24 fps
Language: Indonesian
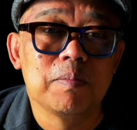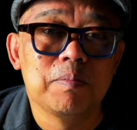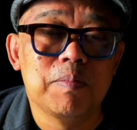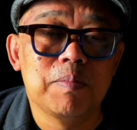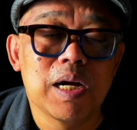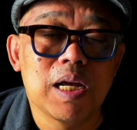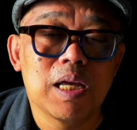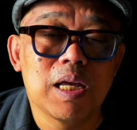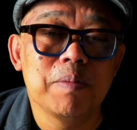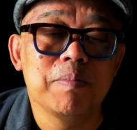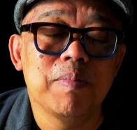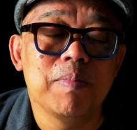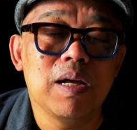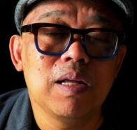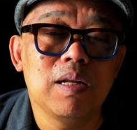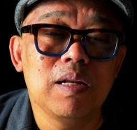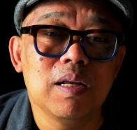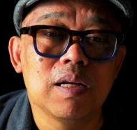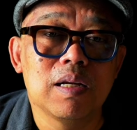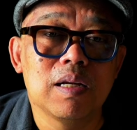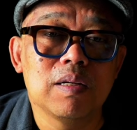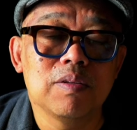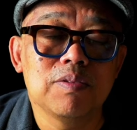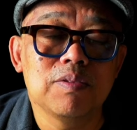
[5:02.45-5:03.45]

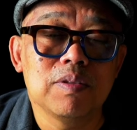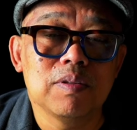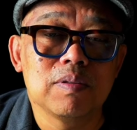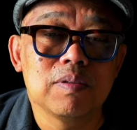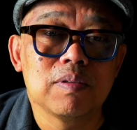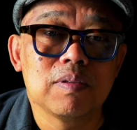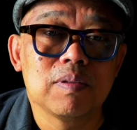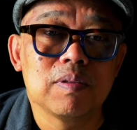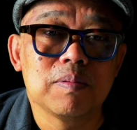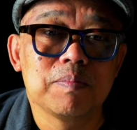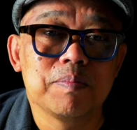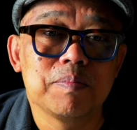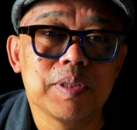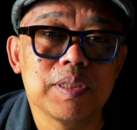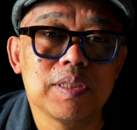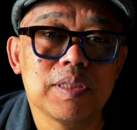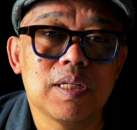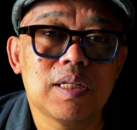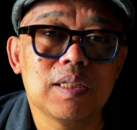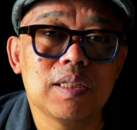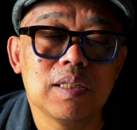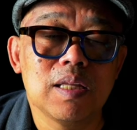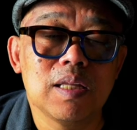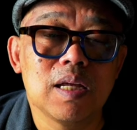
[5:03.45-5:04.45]
bagaimana
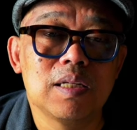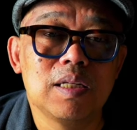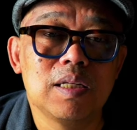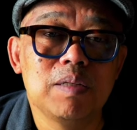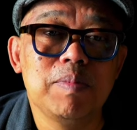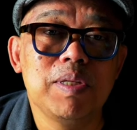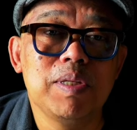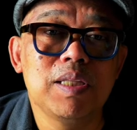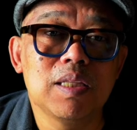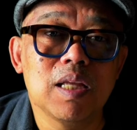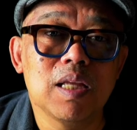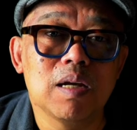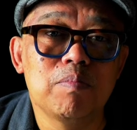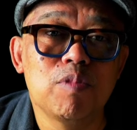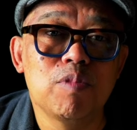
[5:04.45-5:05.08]
peserta diminta